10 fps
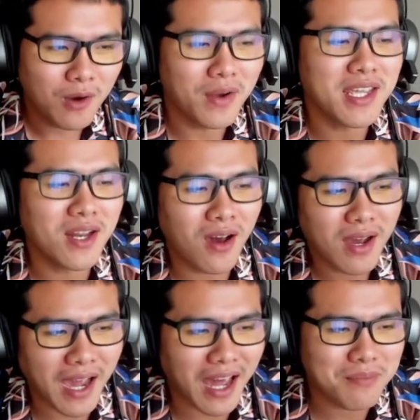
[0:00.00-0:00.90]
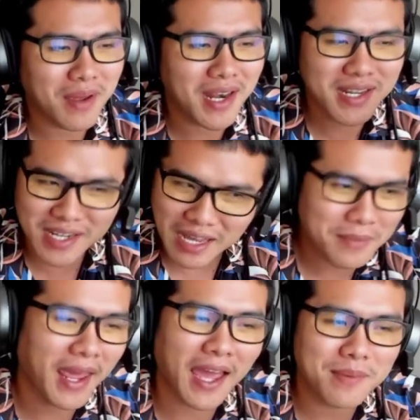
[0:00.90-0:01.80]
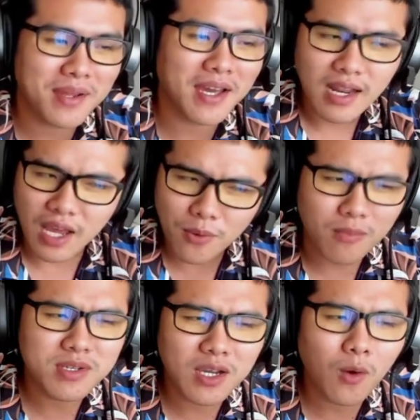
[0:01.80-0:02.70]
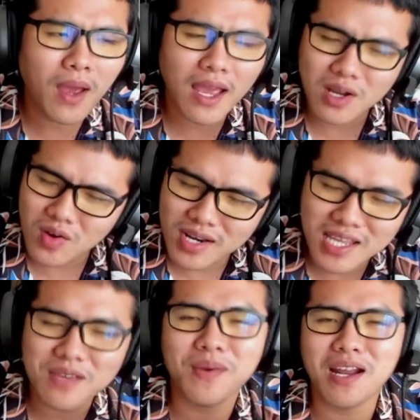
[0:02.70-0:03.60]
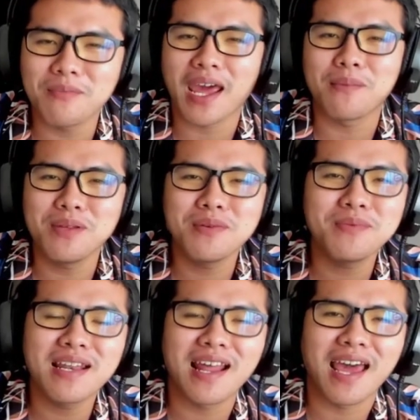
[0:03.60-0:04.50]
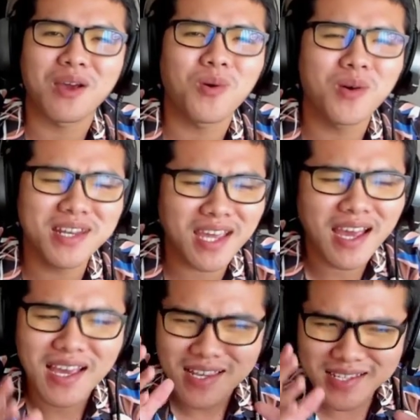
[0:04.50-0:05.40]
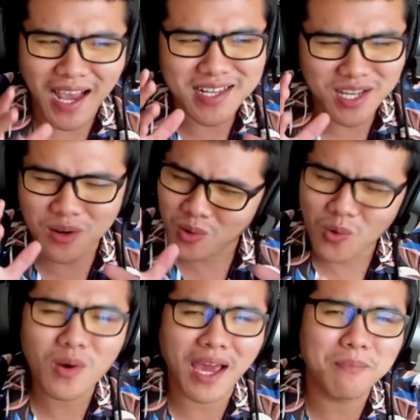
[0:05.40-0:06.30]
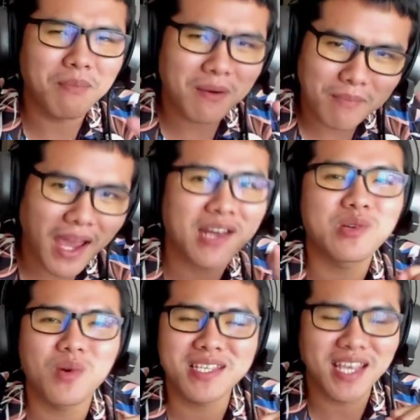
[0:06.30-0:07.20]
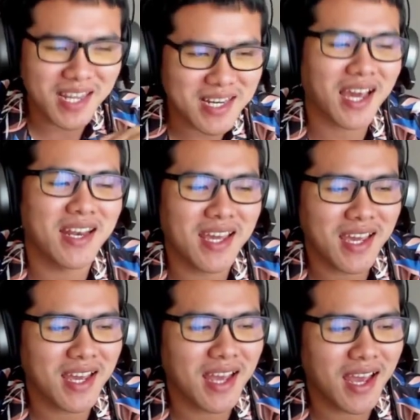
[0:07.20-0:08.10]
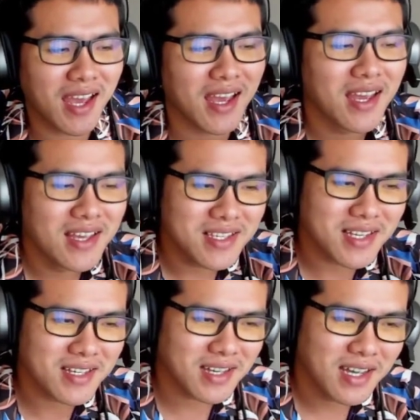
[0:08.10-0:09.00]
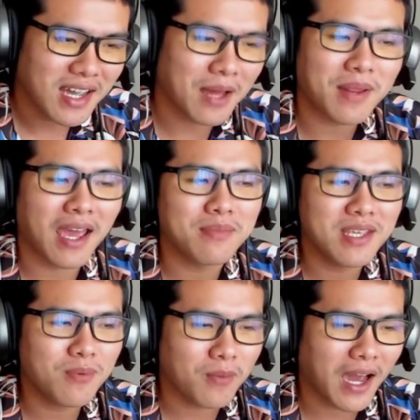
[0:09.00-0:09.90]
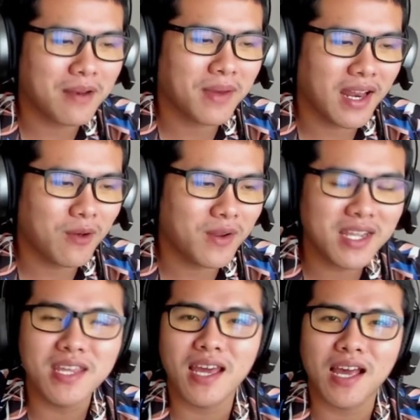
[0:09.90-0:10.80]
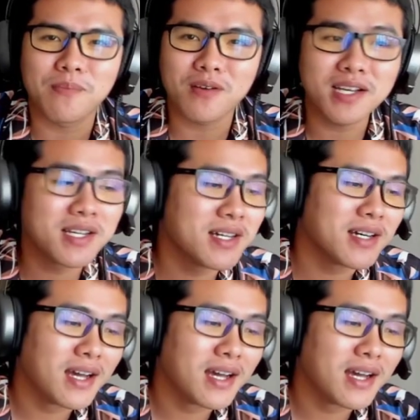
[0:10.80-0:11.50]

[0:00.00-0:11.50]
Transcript: วันนี้เนาะคัดมา 1 คำถามนะครับ แล้วผมเชื่อว่าก็น่าจะเป็นคำถามที่เพื่อนๆหลายๆคนเนี่ยอยากจะรู้กันมากๆด้วยเช่นกันนะฮะอ่าซึ่งคำถามที่ผมคัดมาในวันนี้นะครับก็คือ